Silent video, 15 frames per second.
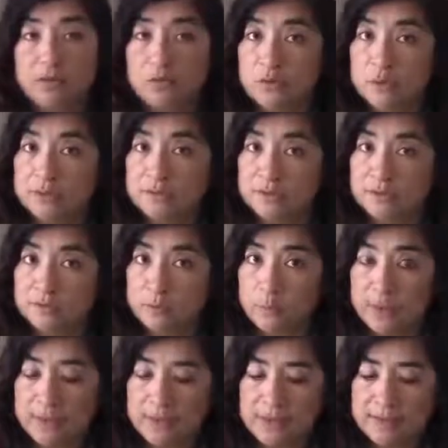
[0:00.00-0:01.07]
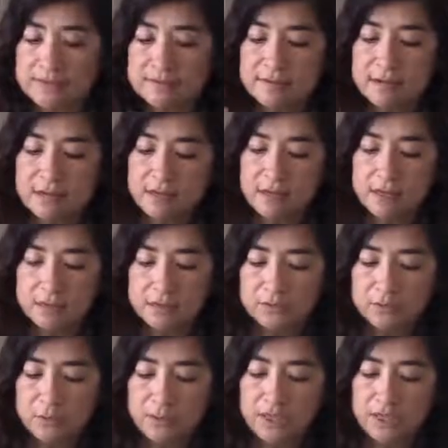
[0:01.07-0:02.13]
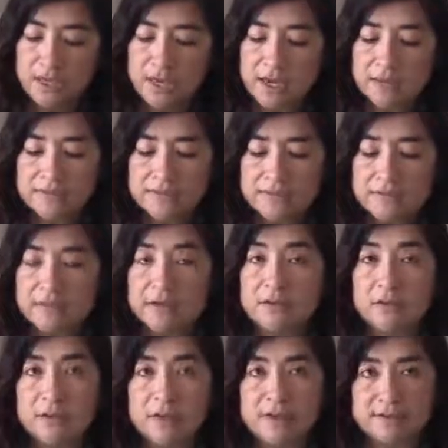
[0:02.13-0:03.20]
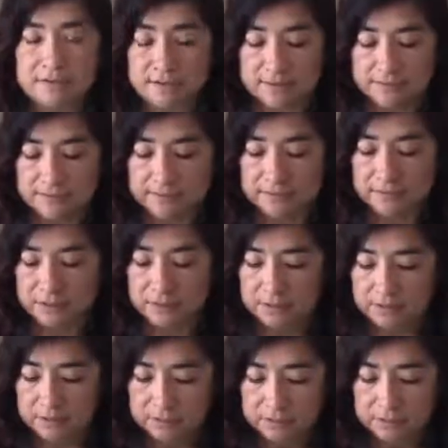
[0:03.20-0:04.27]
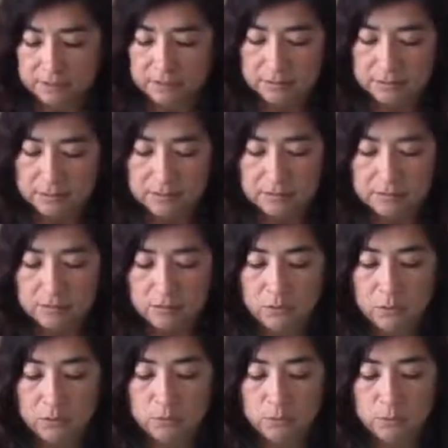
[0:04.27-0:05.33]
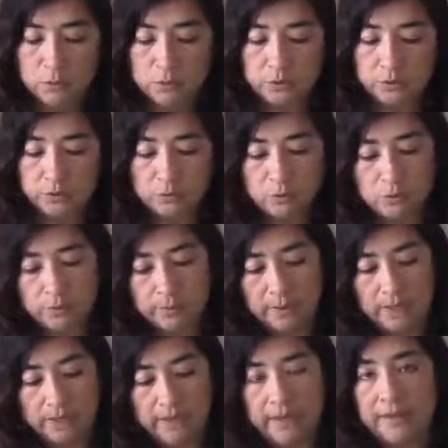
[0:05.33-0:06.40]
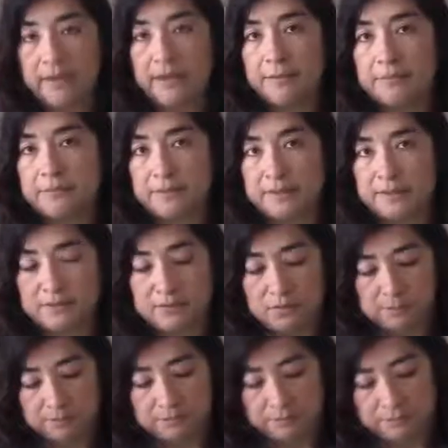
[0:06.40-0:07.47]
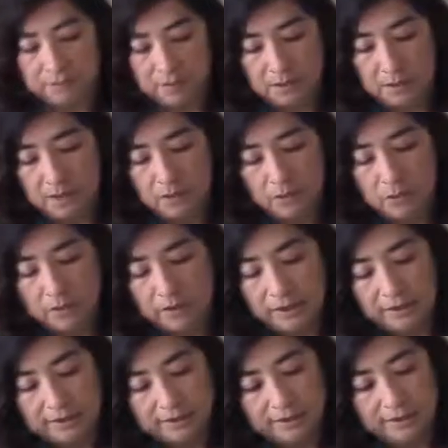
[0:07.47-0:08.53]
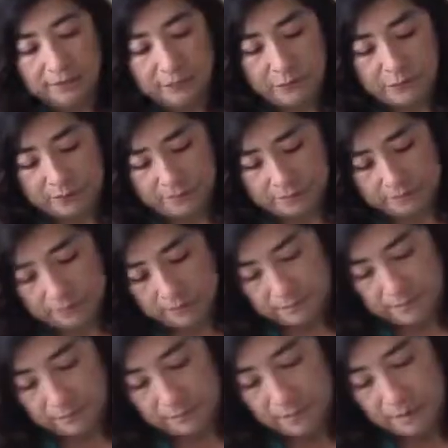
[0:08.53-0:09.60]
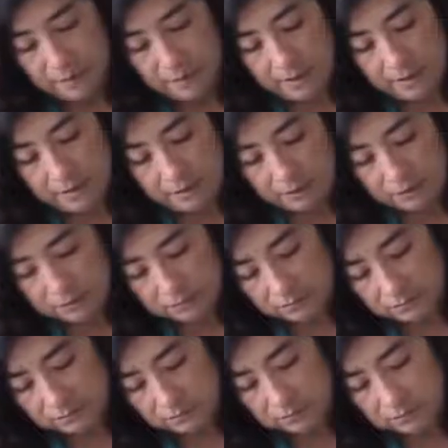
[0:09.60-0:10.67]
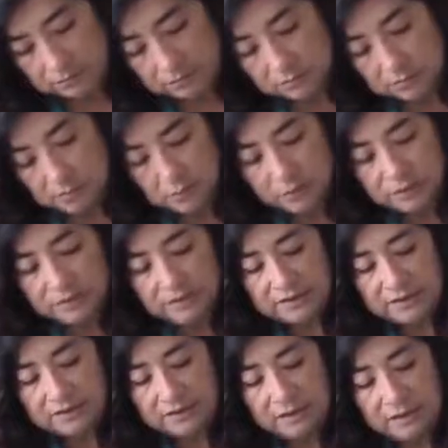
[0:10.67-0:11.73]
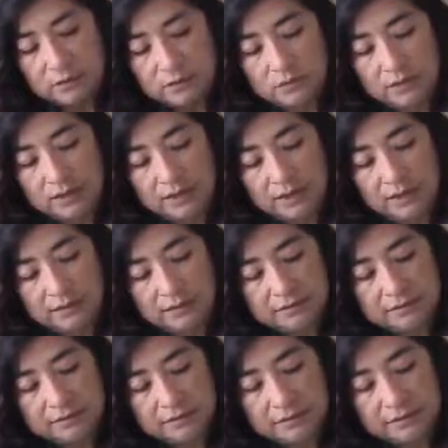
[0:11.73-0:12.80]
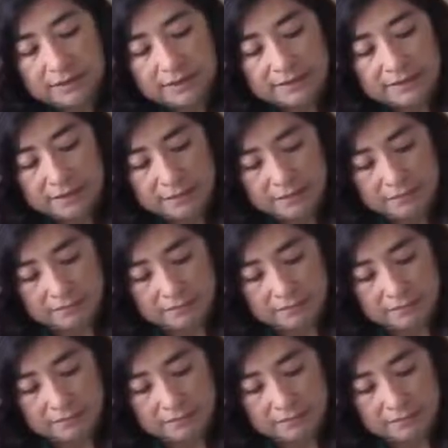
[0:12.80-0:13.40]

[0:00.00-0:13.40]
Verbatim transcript: con nuestras toallas, soguilla, cintas de organza. Dos moños, uno para cada piso. Lo que hice fue, primero, con nuestra cinta rústica de base,